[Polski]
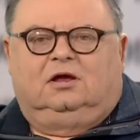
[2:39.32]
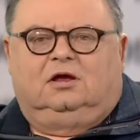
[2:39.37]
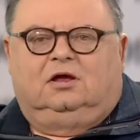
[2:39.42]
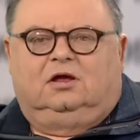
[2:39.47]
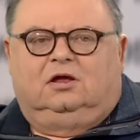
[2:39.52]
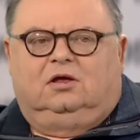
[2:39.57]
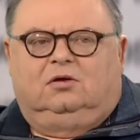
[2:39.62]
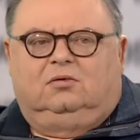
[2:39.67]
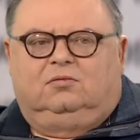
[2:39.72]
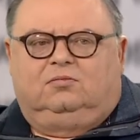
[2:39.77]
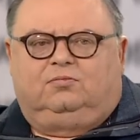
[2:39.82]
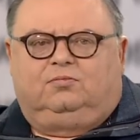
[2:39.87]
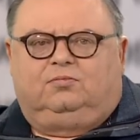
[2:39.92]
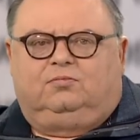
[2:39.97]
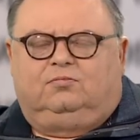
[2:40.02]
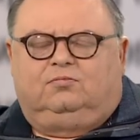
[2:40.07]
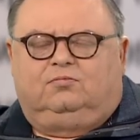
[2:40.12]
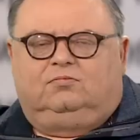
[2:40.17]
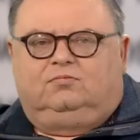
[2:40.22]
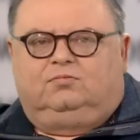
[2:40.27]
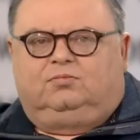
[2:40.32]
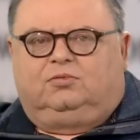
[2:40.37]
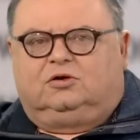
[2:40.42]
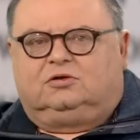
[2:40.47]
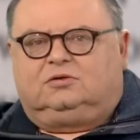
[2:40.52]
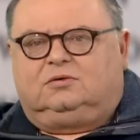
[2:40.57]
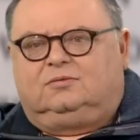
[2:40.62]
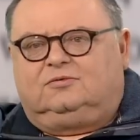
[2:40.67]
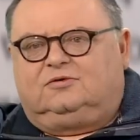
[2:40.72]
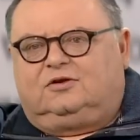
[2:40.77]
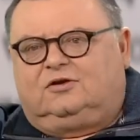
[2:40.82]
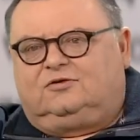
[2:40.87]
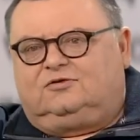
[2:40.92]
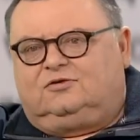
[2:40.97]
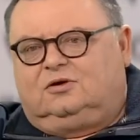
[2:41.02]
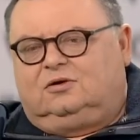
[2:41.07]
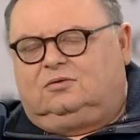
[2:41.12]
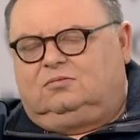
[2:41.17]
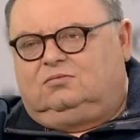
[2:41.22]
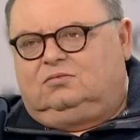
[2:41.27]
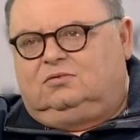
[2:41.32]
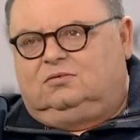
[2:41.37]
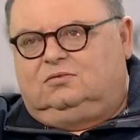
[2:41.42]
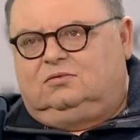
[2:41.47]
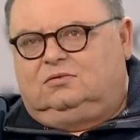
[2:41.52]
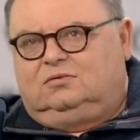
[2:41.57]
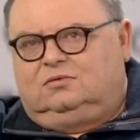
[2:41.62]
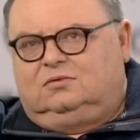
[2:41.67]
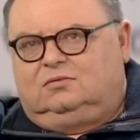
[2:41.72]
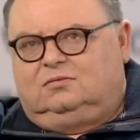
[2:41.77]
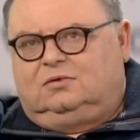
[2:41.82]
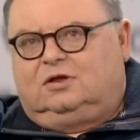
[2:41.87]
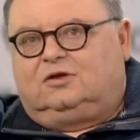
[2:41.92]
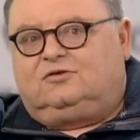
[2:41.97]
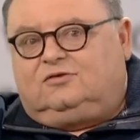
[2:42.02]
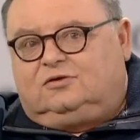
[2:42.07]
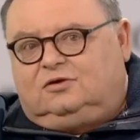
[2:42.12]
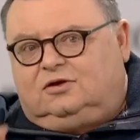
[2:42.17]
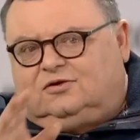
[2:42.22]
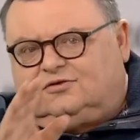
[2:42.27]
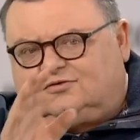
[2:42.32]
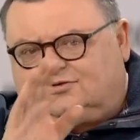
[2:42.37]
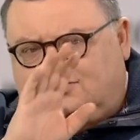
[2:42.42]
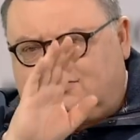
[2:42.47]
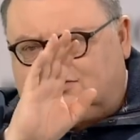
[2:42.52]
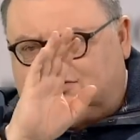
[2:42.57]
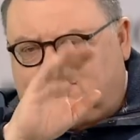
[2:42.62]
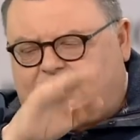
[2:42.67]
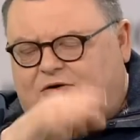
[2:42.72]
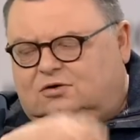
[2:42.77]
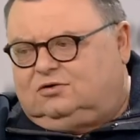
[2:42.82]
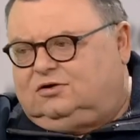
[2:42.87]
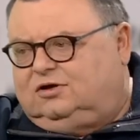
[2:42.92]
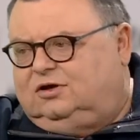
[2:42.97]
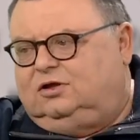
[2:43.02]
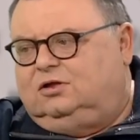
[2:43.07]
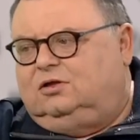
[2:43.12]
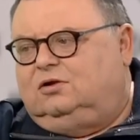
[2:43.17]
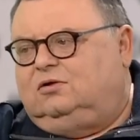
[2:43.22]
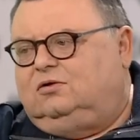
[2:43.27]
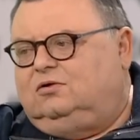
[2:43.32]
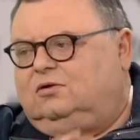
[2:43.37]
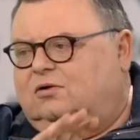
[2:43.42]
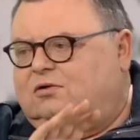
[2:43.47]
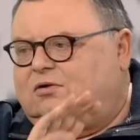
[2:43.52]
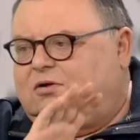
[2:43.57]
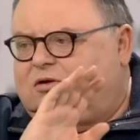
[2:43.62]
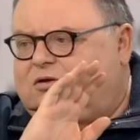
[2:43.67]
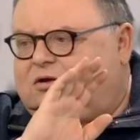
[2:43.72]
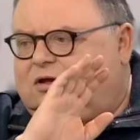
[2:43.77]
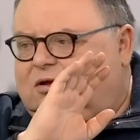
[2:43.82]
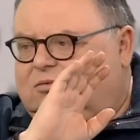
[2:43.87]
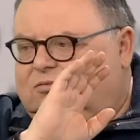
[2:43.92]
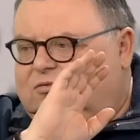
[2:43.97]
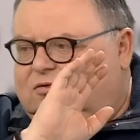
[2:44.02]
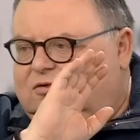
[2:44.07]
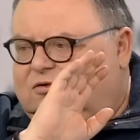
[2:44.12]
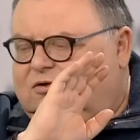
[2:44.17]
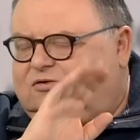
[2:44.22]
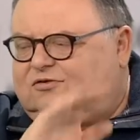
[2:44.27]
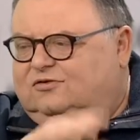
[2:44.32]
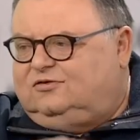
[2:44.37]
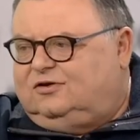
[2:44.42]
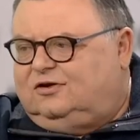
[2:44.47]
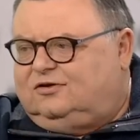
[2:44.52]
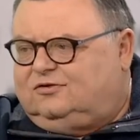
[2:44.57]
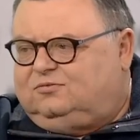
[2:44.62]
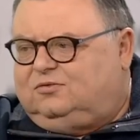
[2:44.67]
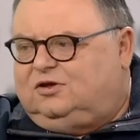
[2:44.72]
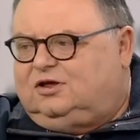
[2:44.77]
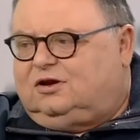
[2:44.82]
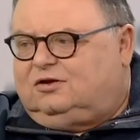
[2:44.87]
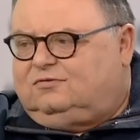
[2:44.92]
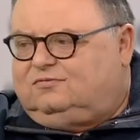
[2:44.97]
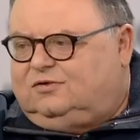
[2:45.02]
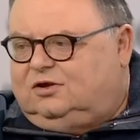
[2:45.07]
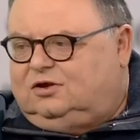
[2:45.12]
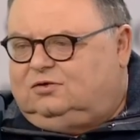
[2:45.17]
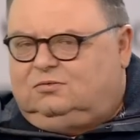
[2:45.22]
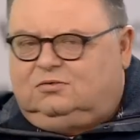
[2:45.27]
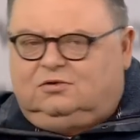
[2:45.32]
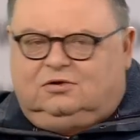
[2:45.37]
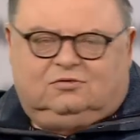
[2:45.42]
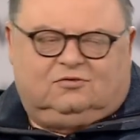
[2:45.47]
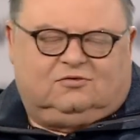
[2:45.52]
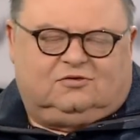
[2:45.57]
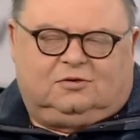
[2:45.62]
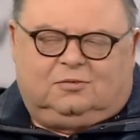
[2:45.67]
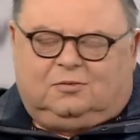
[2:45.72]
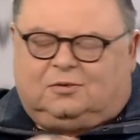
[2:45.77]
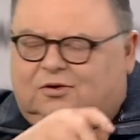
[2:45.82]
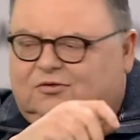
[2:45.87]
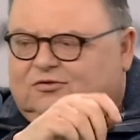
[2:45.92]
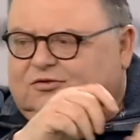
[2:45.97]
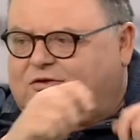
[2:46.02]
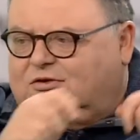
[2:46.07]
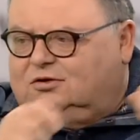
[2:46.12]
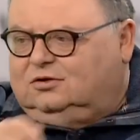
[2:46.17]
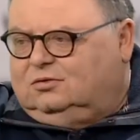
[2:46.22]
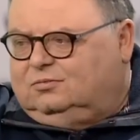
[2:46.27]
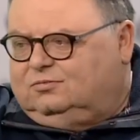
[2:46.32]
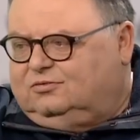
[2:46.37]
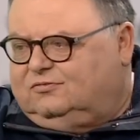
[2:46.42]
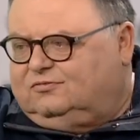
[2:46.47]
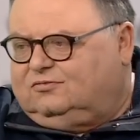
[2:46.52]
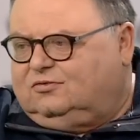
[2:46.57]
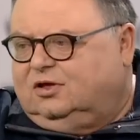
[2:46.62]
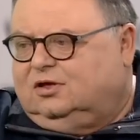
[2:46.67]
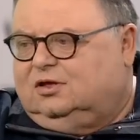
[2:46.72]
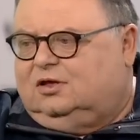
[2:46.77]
E, potem zacząłem, y, znaczy jeszcze tego kino i oglądałem i do dzisiaj zbieram filmy, już nie mam gdzie tego... Ale książki